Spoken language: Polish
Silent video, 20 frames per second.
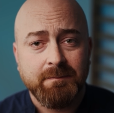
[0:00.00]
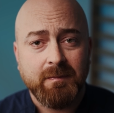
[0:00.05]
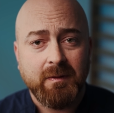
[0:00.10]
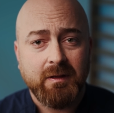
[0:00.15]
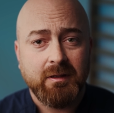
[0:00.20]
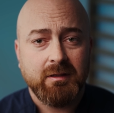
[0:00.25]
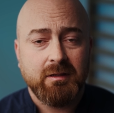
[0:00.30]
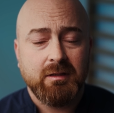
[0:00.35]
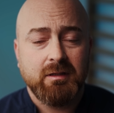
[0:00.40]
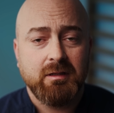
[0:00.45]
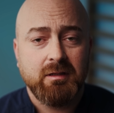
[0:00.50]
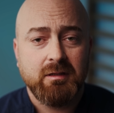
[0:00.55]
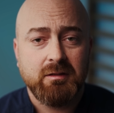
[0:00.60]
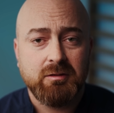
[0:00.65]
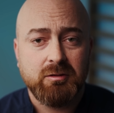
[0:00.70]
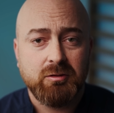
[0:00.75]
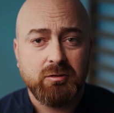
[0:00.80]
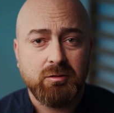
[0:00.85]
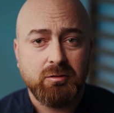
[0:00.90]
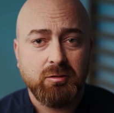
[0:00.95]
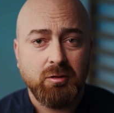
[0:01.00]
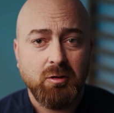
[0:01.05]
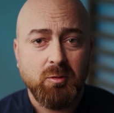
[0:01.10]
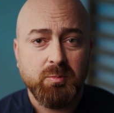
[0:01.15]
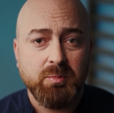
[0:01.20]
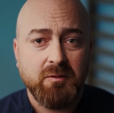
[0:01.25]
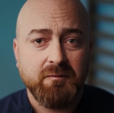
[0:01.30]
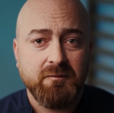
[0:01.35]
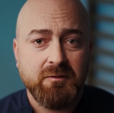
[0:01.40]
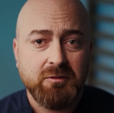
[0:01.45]
E, to
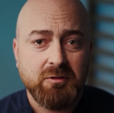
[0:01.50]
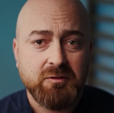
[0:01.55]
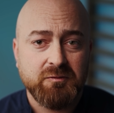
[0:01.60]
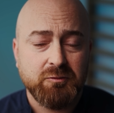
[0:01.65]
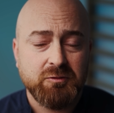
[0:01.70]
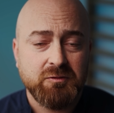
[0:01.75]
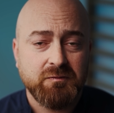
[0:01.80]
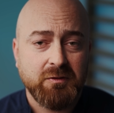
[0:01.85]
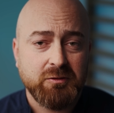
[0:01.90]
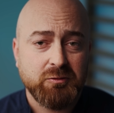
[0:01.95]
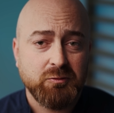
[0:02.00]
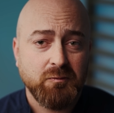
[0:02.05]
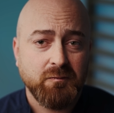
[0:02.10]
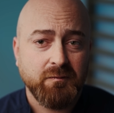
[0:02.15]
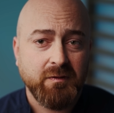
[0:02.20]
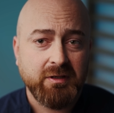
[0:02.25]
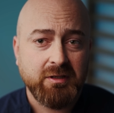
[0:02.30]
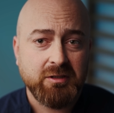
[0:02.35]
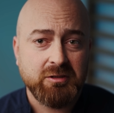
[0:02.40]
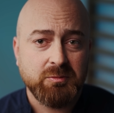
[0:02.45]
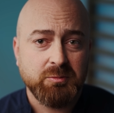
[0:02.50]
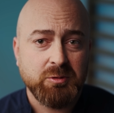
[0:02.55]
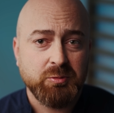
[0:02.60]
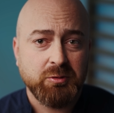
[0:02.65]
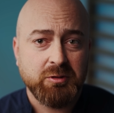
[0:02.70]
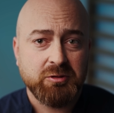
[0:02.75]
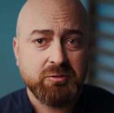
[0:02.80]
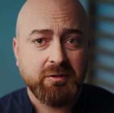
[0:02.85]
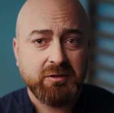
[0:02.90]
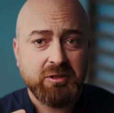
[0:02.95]
powinno zwrócić Waszą uwagę, że być
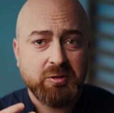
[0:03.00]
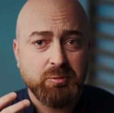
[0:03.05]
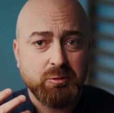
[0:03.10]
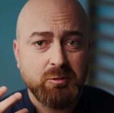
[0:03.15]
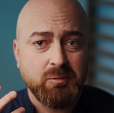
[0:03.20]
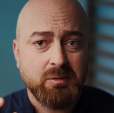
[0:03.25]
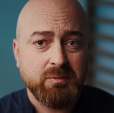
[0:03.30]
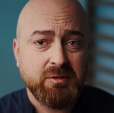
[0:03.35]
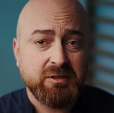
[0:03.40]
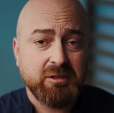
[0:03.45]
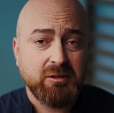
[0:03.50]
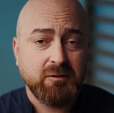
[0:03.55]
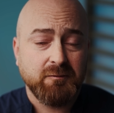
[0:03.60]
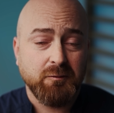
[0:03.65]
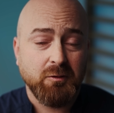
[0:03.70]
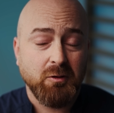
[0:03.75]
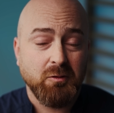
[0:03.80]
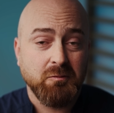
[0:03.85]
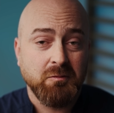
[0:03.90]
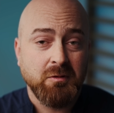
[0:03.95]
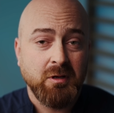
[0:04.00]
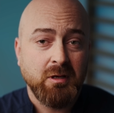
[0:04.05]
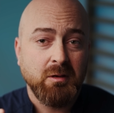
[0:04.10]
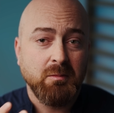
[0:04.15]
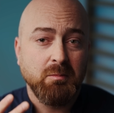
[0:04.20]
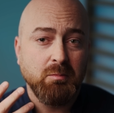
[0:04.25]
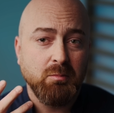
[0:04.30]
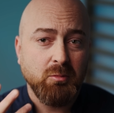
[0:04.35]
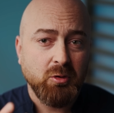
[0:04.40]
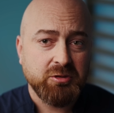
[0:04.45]
może są jakieś problemy z krwią,
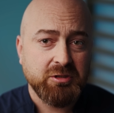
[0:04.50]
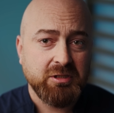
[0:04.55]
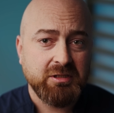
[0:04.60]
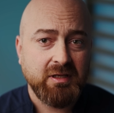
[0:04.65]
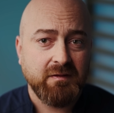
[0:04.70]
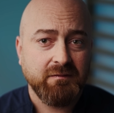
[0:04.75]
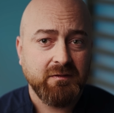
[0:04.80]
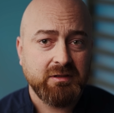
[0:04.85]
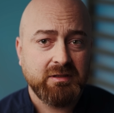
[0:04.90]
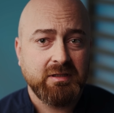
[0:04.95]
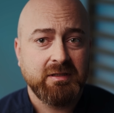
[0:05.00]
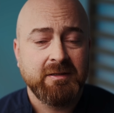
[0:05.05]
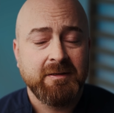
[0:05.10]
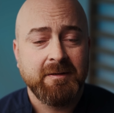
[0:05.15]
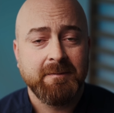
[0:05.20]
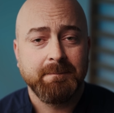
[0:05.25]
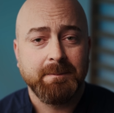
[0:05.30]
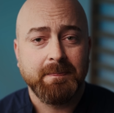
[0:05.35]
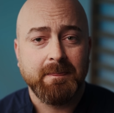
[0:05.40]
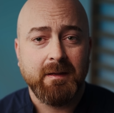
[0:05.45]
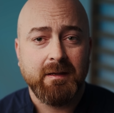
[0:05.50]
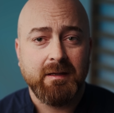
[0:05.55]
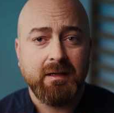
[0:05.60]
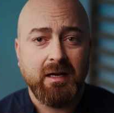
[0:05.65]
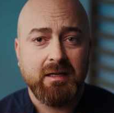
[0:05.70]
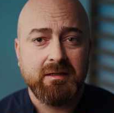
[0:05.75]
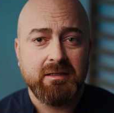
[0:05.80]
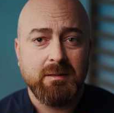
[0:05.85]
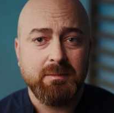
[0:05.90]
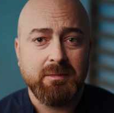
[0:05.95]
może nawet e,
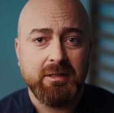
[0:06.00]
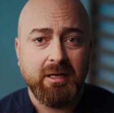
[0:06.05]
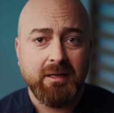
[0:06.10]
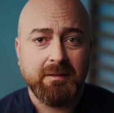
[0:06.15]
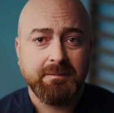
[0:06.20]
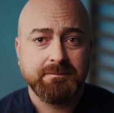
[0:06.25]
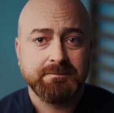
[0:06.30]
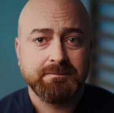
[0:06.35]
anemia.